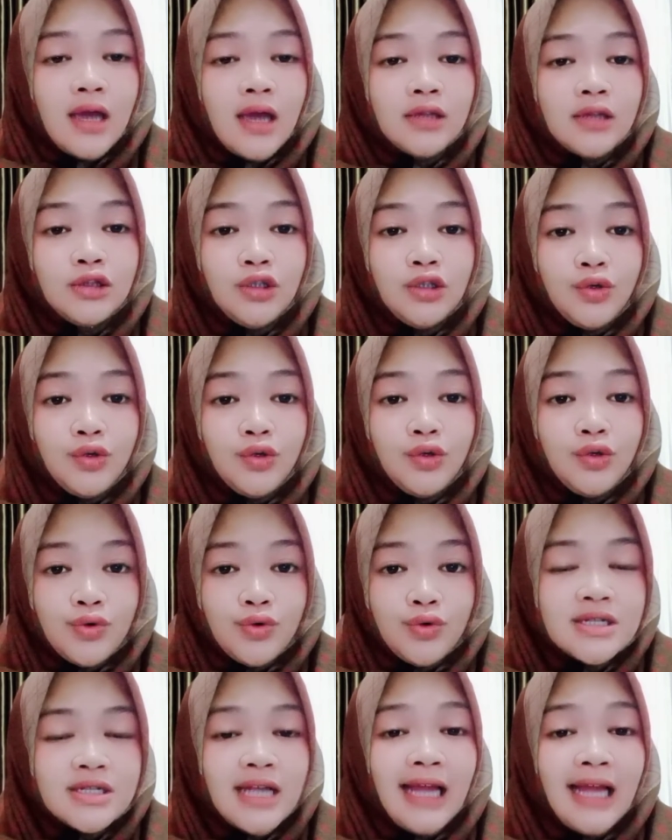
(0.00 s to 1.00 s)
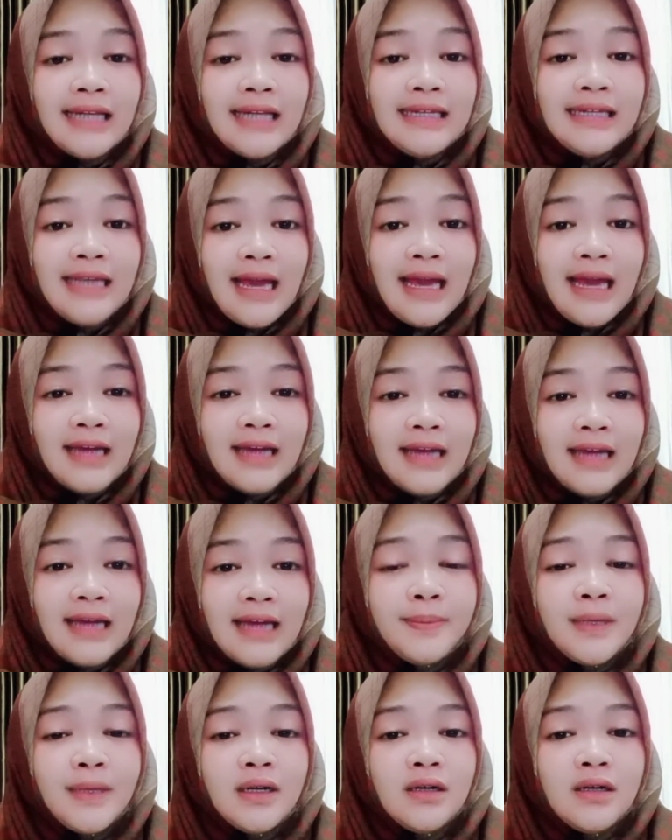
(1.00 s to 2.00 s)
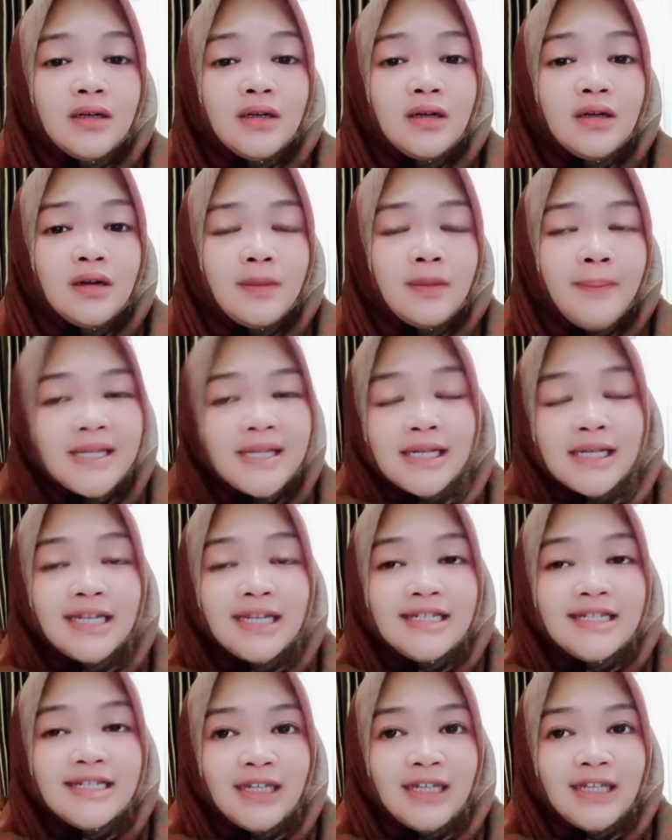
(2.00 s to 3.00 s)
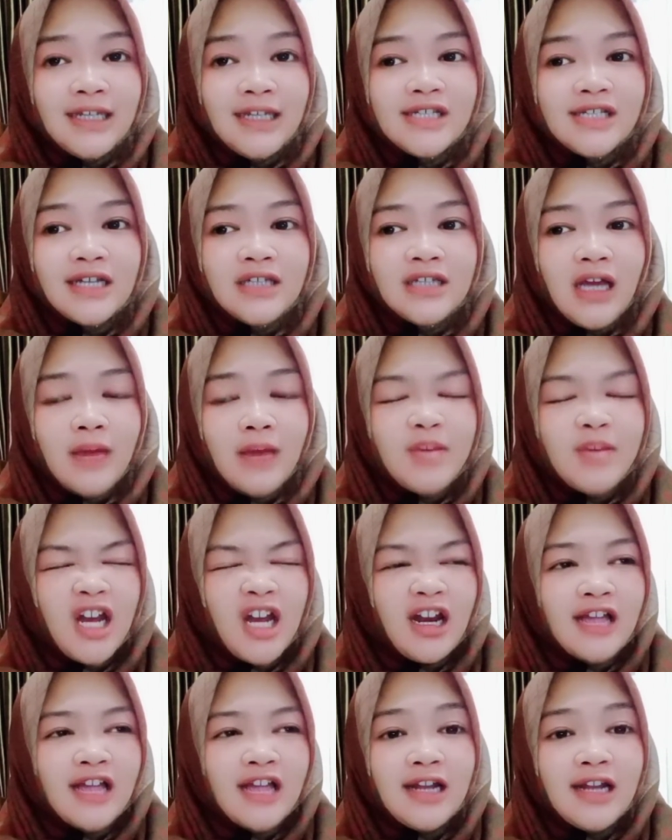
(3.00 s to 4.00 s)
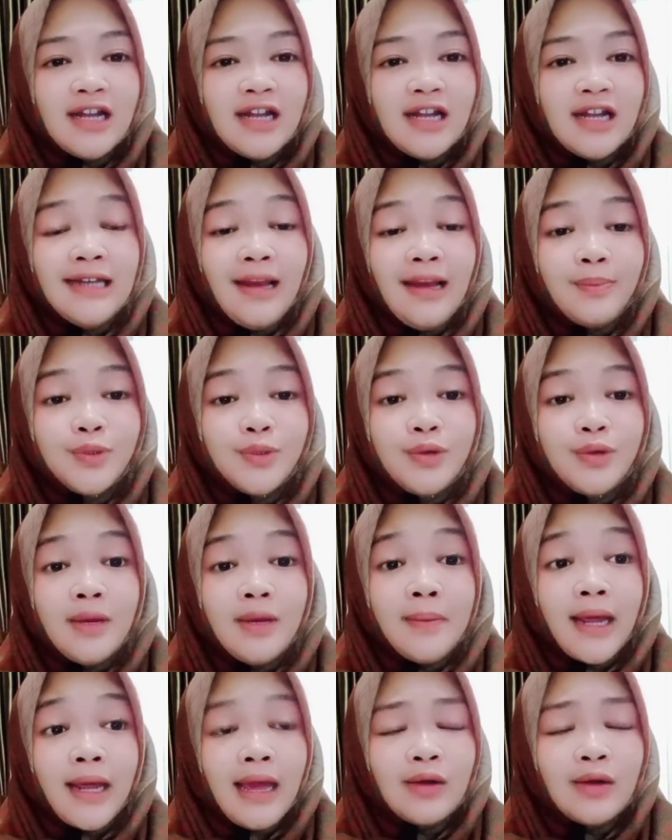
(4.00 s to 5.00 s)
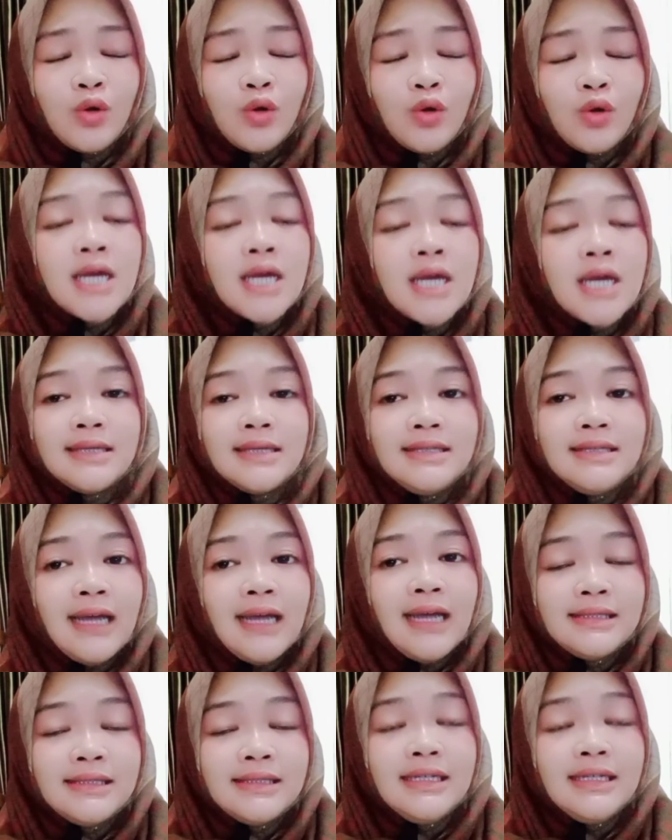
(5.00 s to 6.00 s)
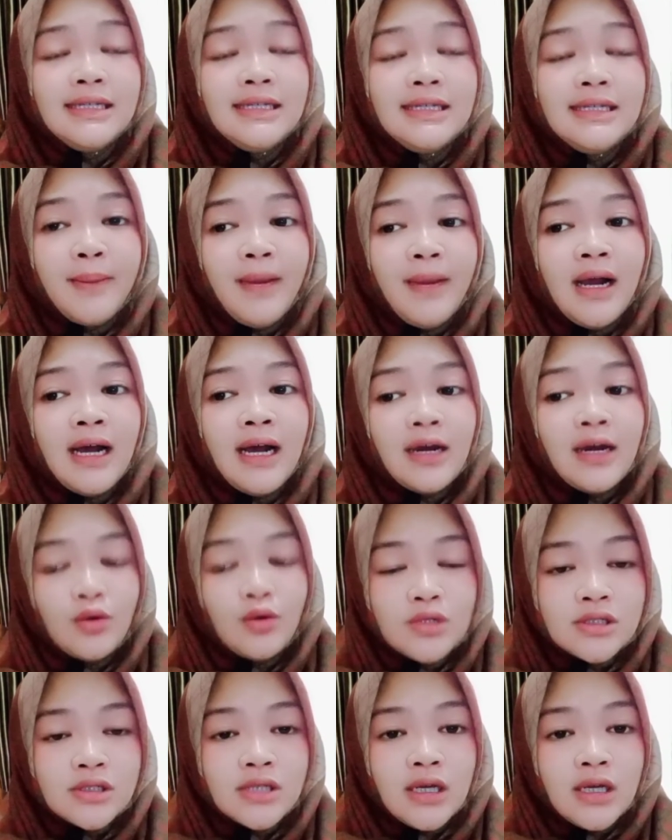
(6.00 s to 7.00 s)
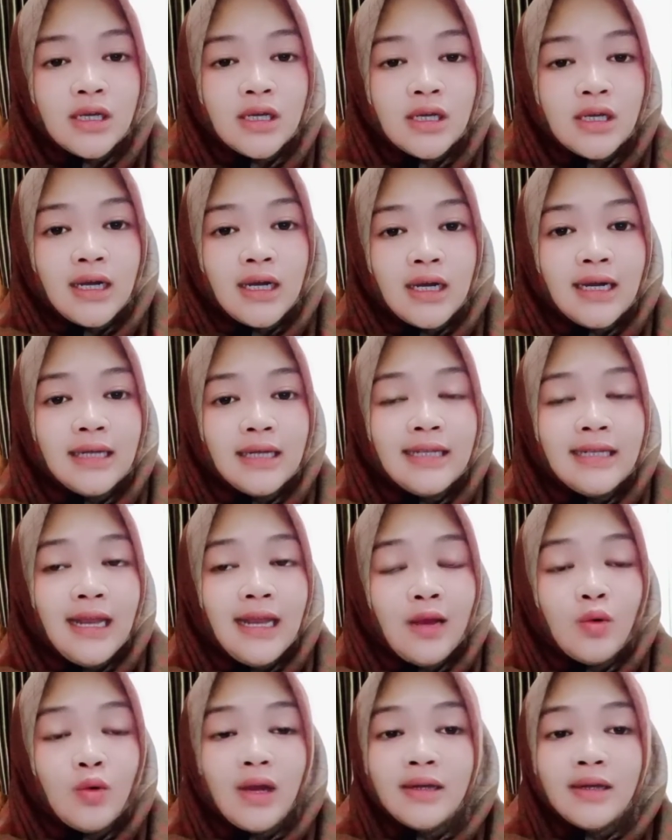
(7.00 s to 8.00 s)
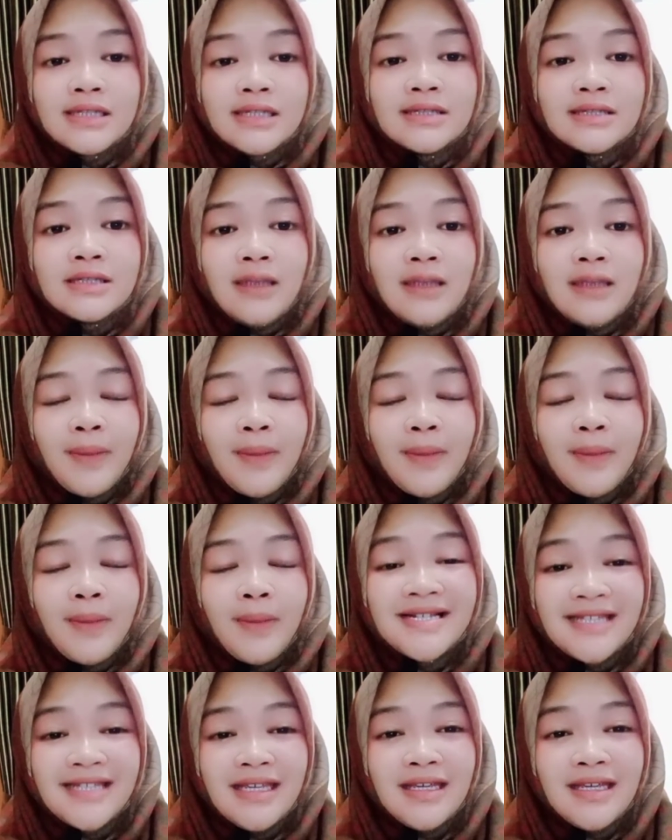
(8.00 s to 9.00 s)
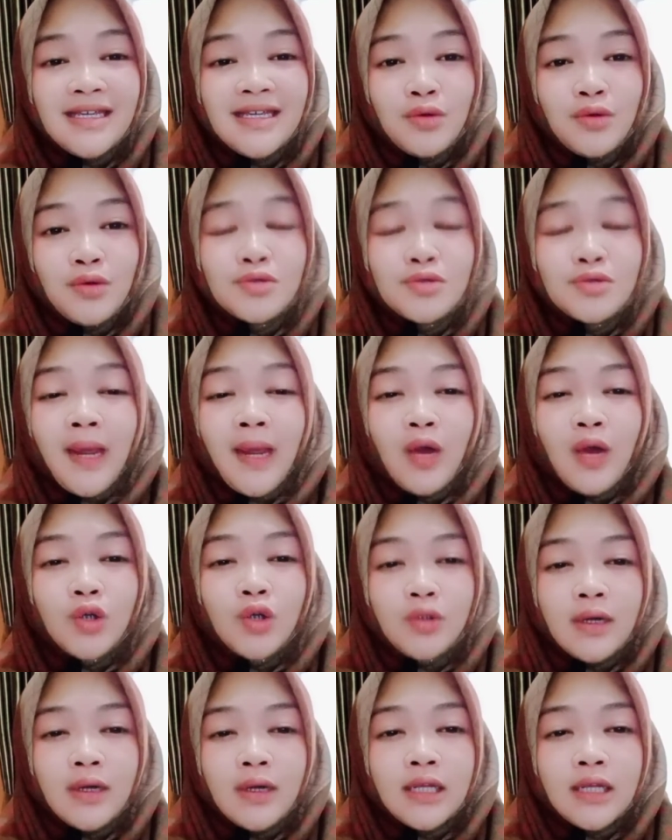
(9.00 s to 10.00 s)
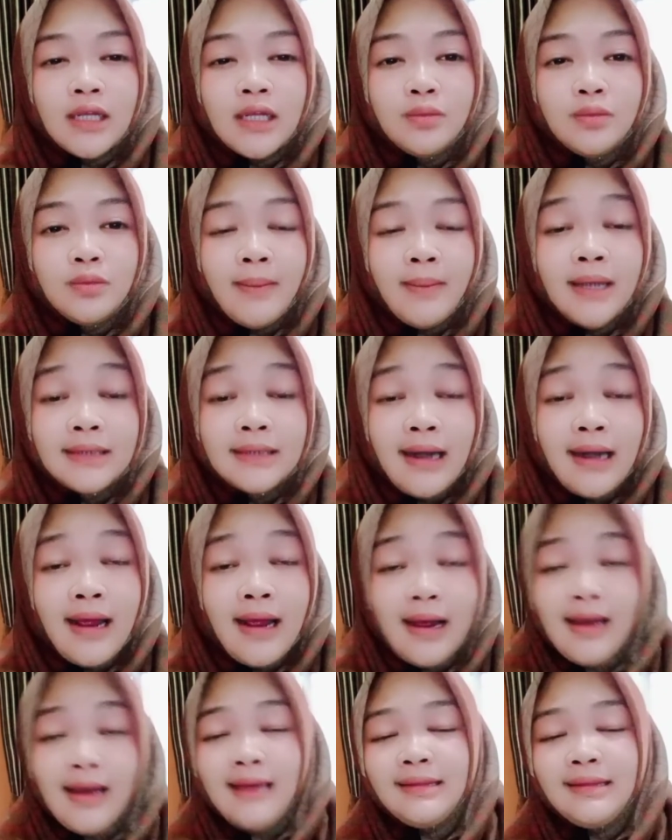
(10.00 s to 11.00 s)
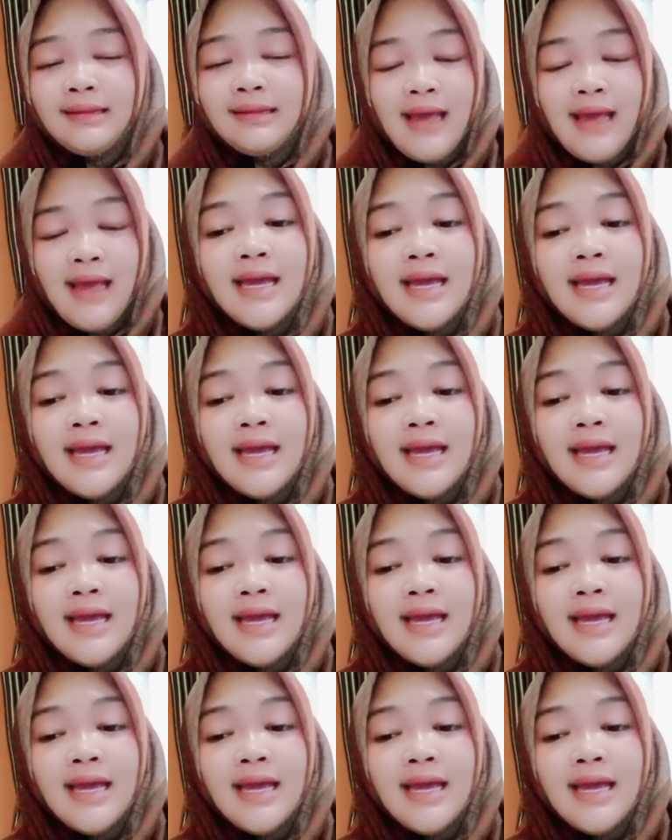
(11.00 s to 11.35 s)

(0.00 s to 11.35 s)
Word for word: terus kalian uh, masih licin nih wajahnya ah, biarin aja nanti dilap juga pakai anduk jangan jadi memang harus kalian lakukan sampai bersih gitu loh supaya kotorannya itu memang terangkat ya